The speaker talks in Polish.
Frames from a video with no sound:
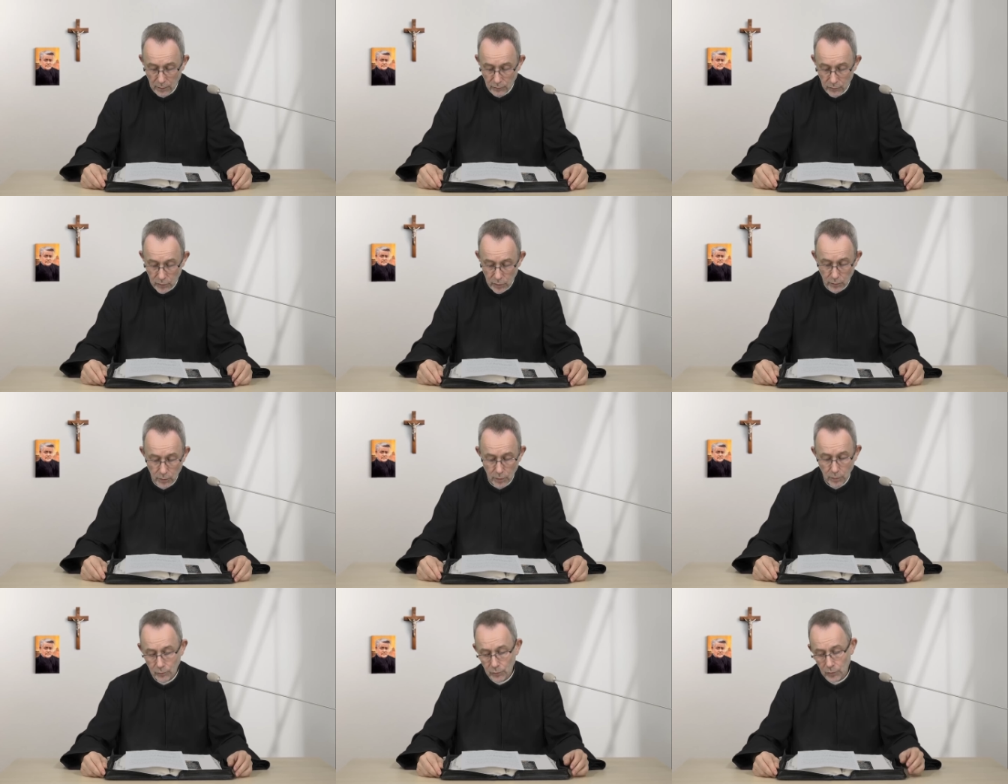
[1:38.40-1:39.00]

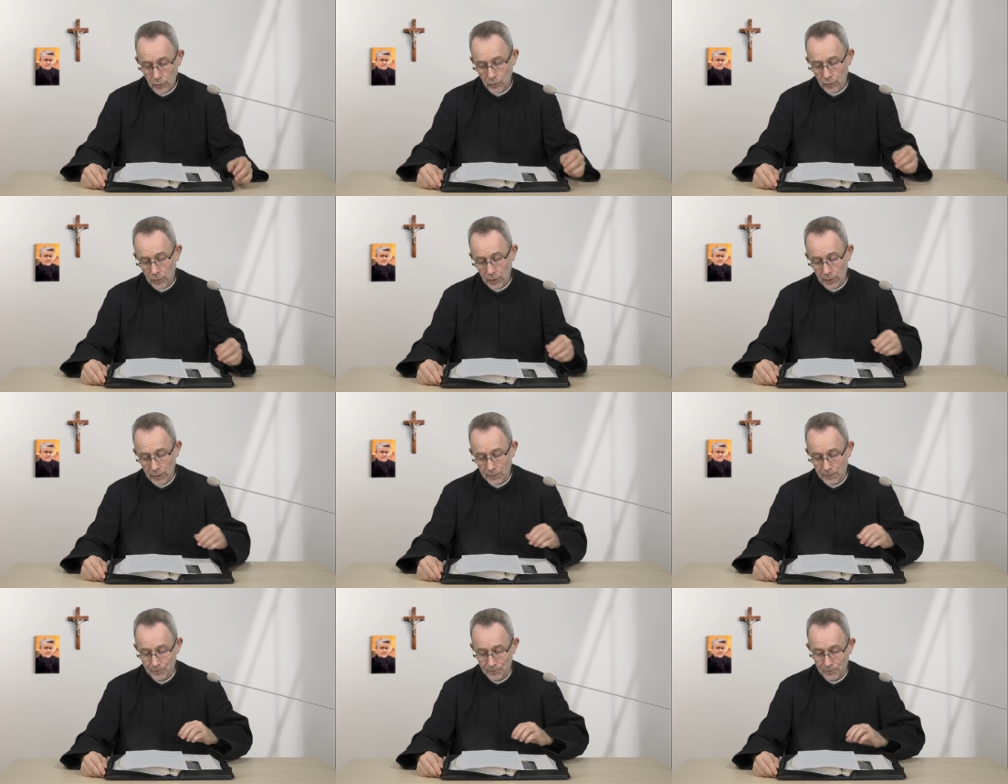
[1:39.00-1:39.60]
Wziął ją
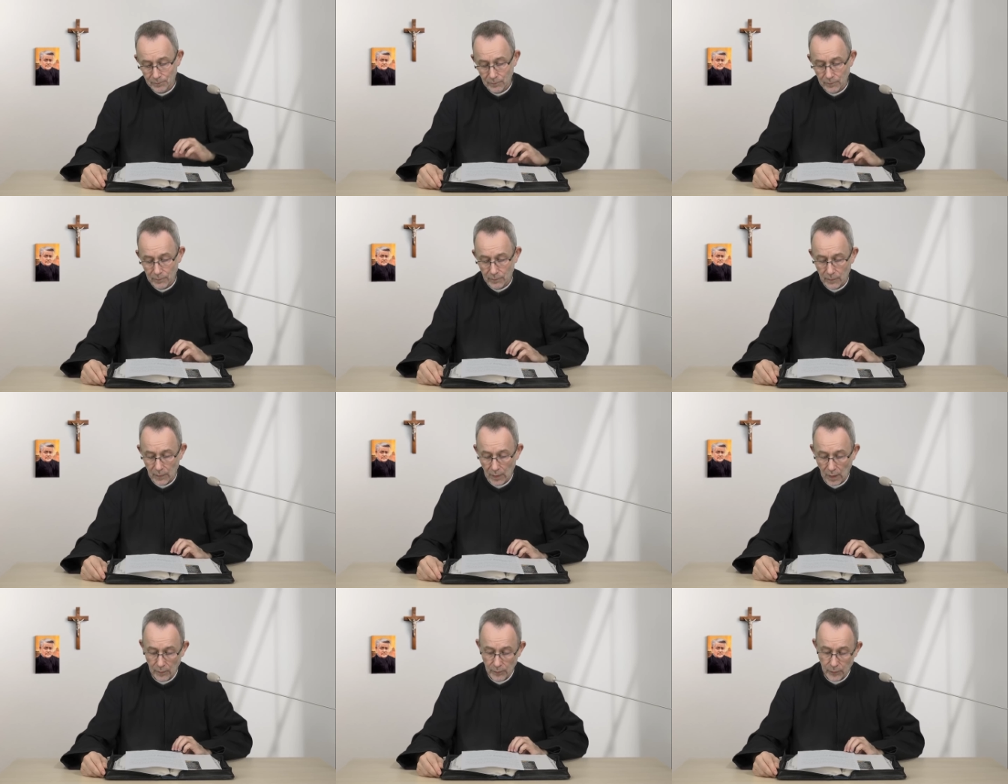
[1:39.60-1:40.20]
drugi,
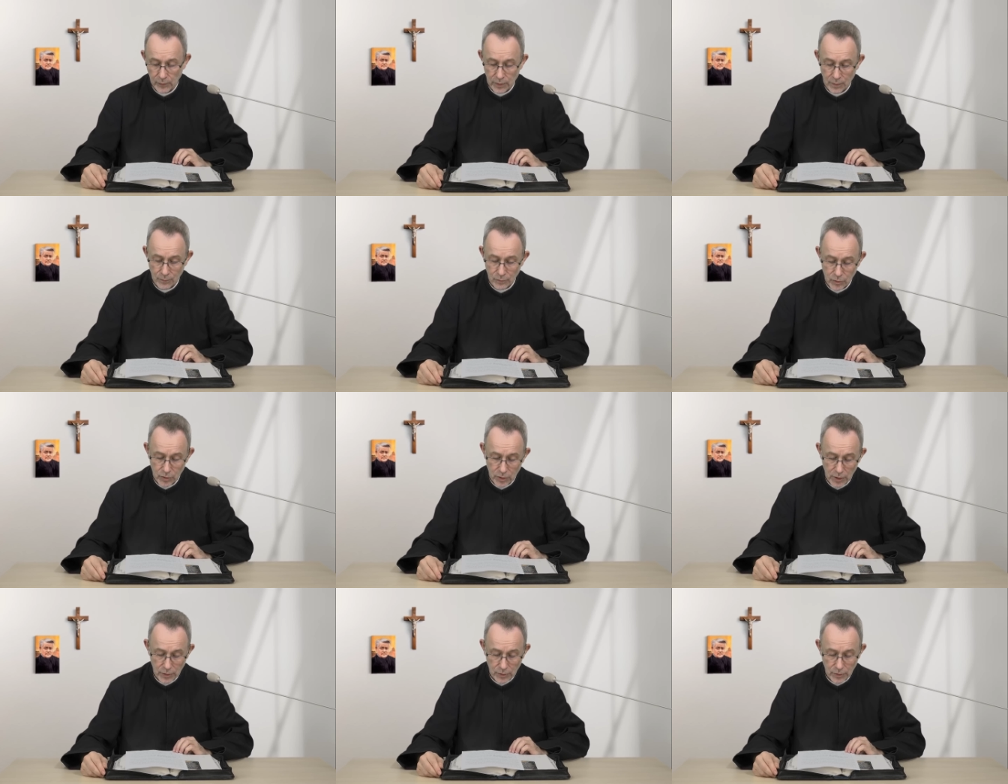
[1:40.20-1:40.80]
a potem
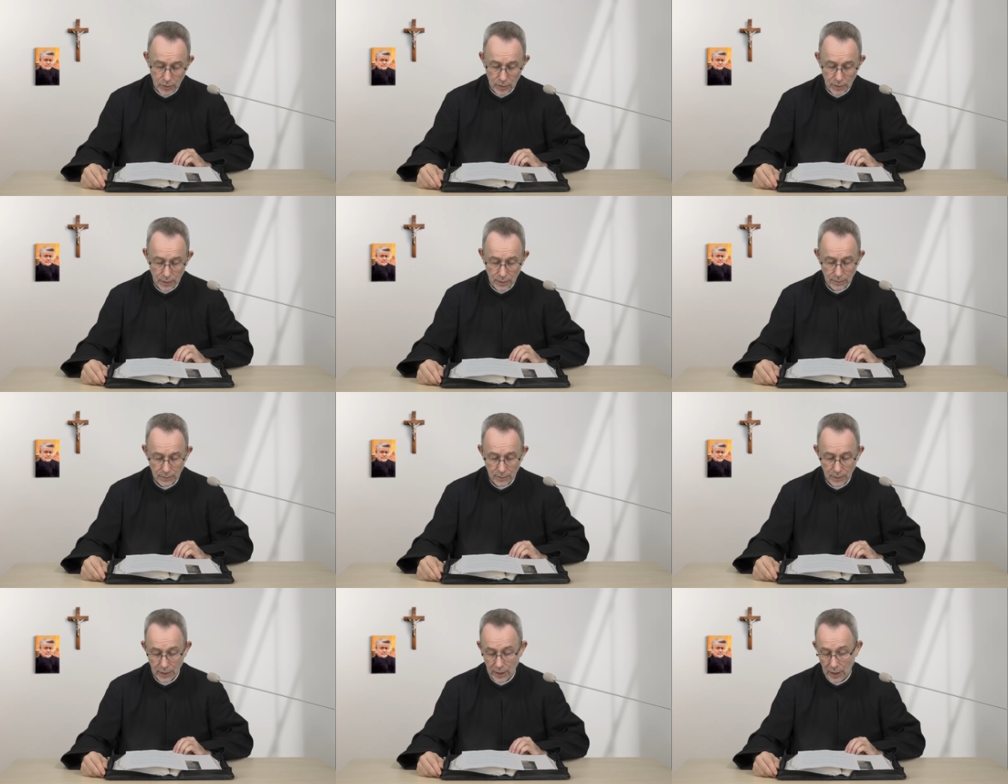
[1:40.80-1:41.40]
trzeci,
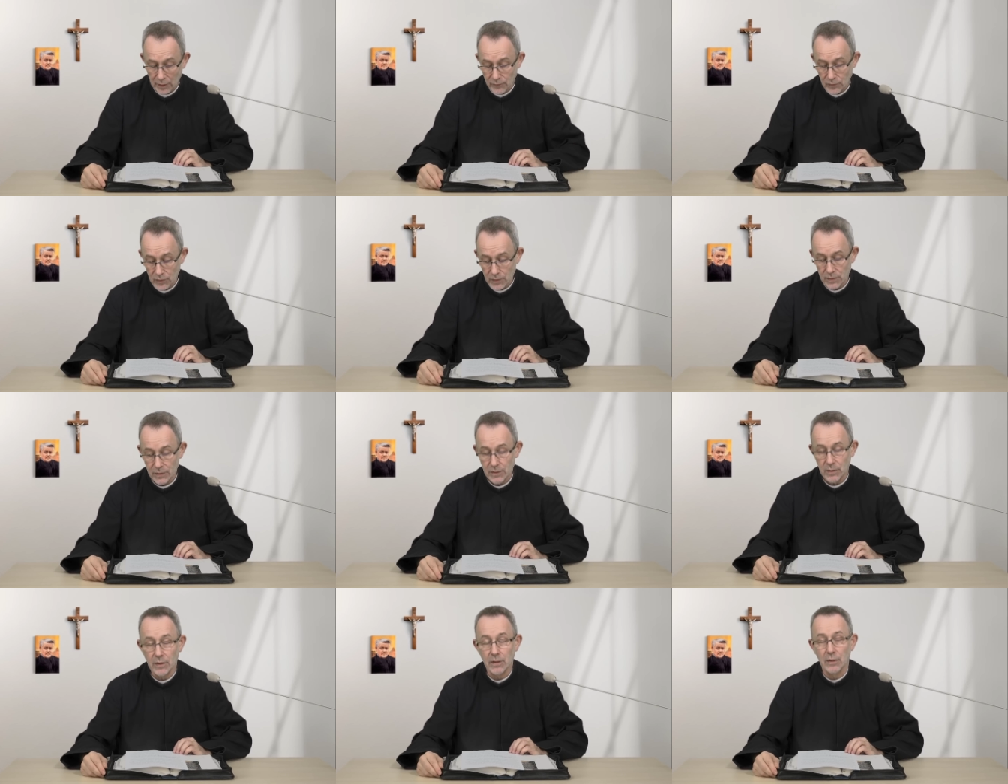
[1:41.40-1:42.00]
i tak
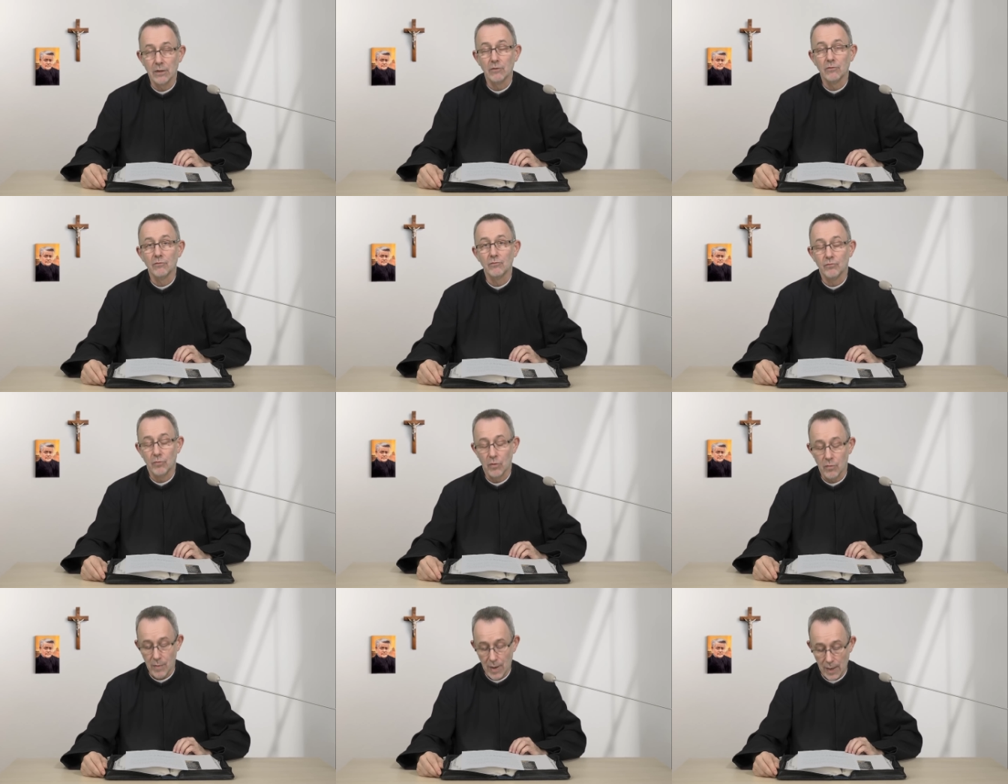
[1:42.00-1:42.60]
wszyscy
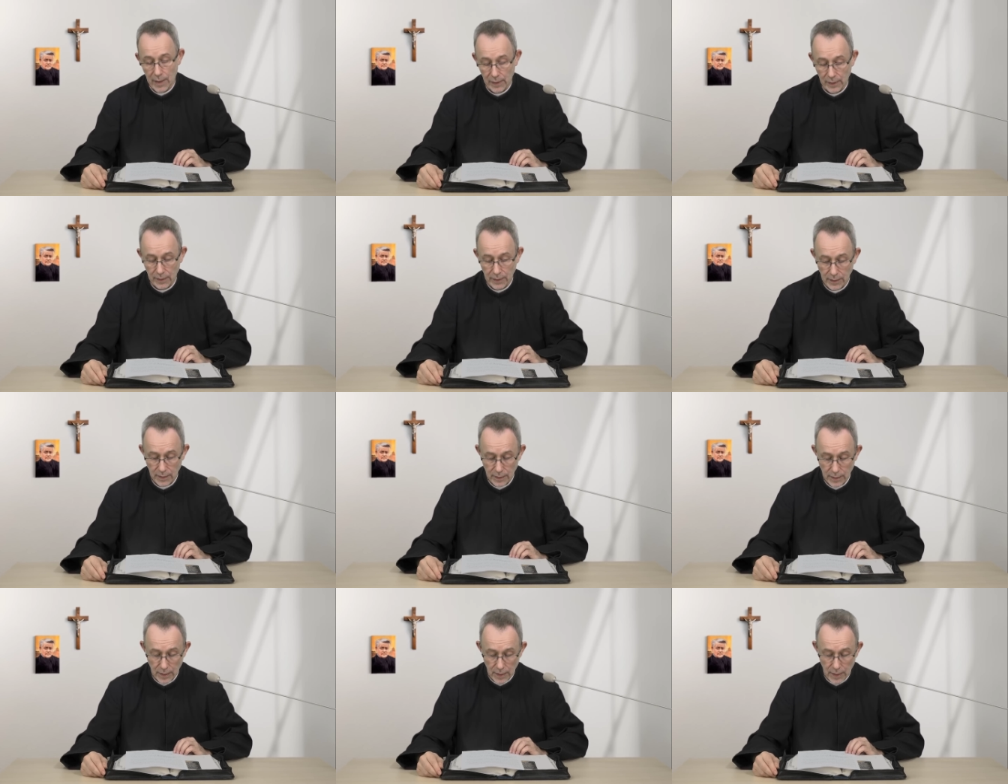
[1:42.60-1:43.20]

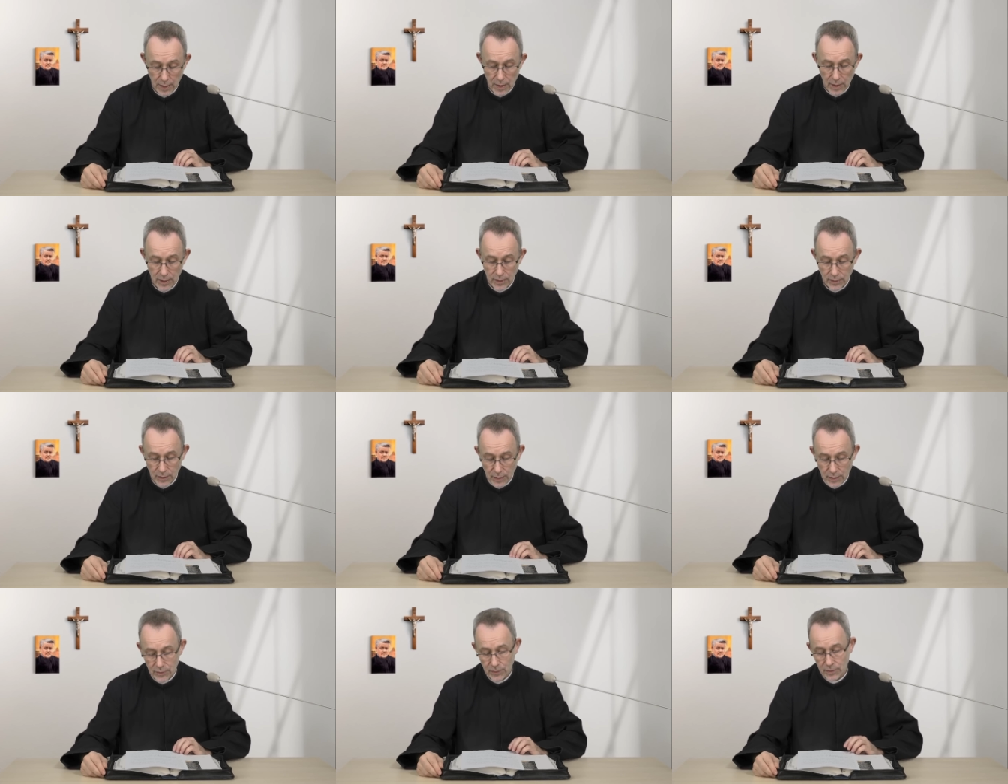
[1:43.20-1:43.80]
pomarli,
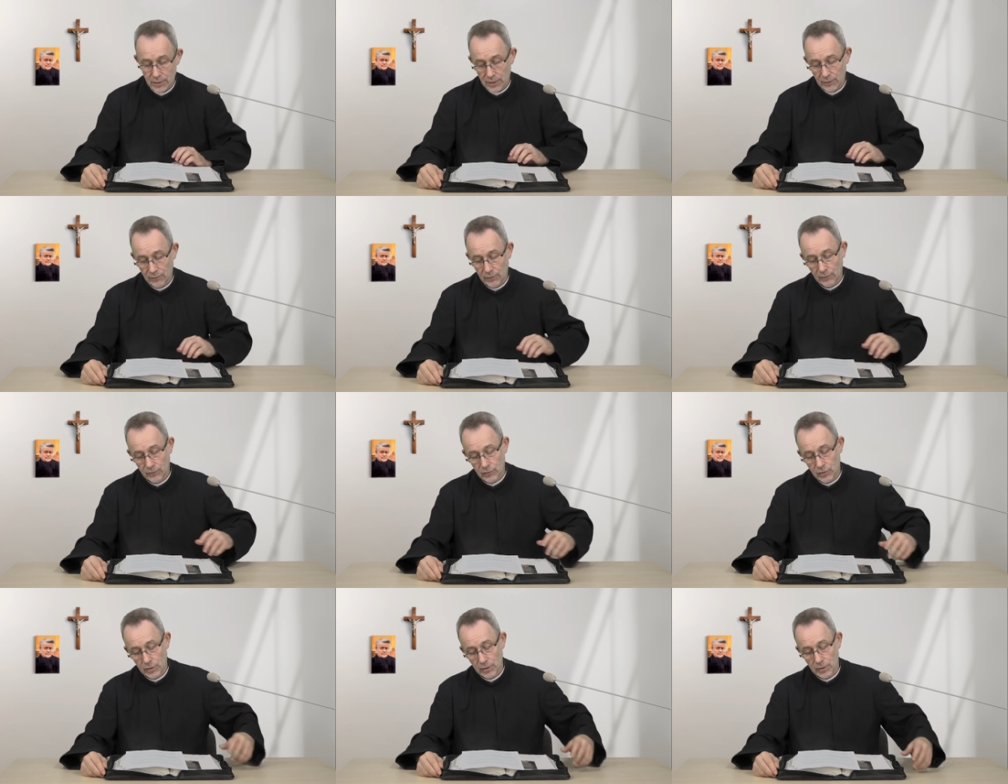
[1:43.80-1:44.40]
nie
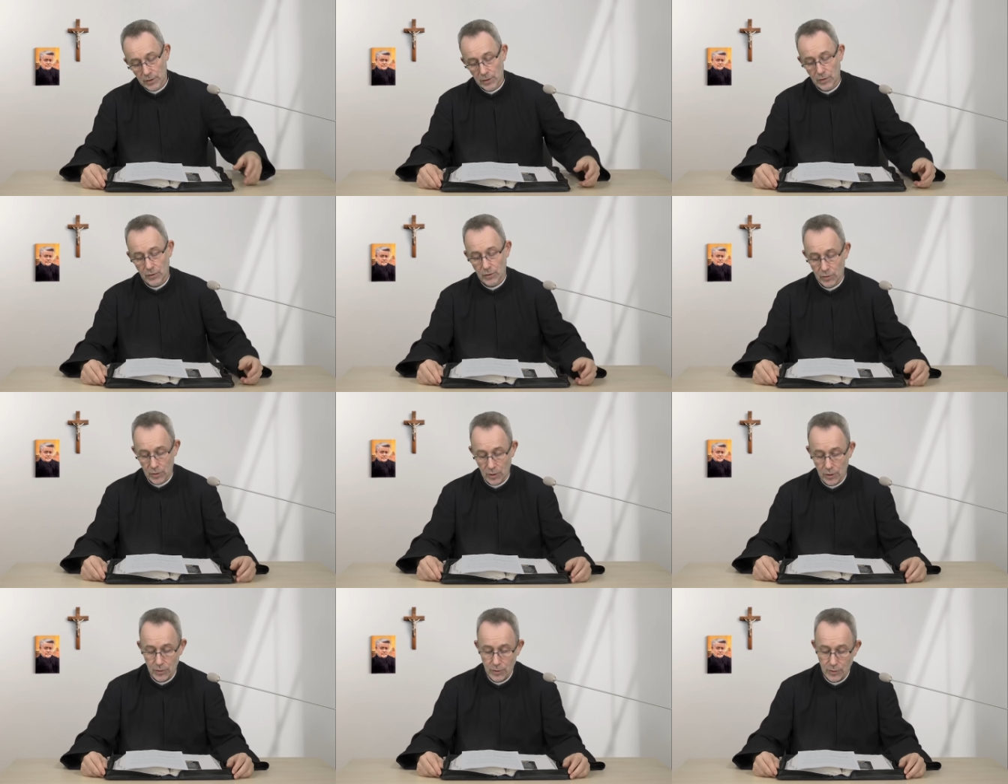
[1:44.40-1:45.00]
zostawiwszy
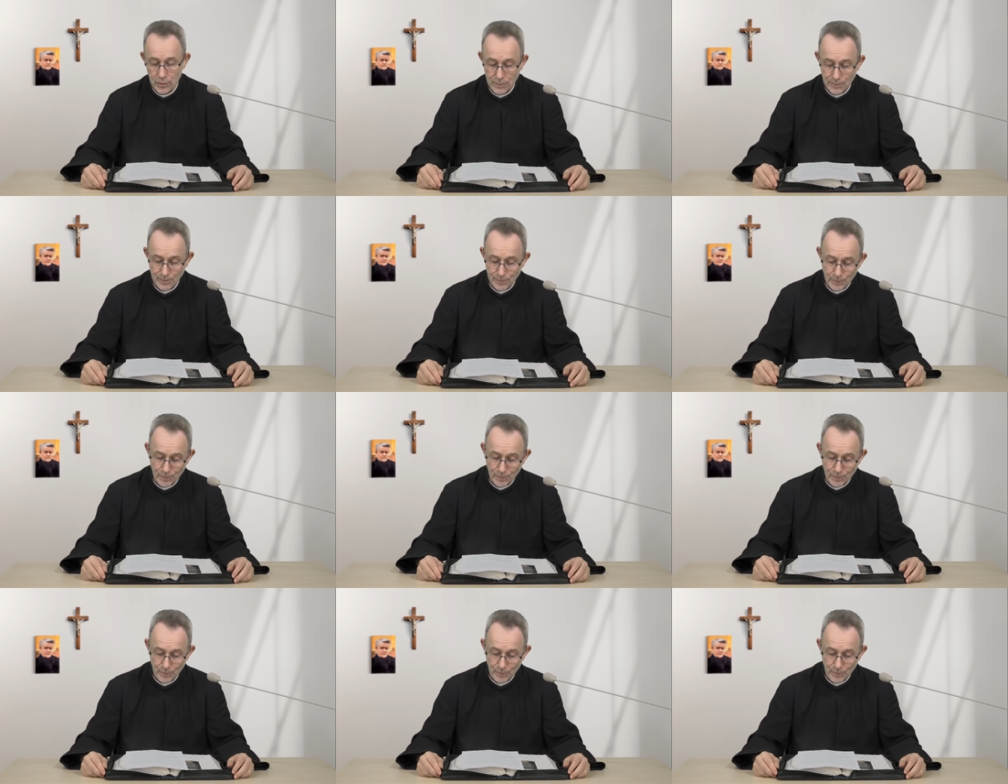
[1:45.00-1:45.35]
dzieci.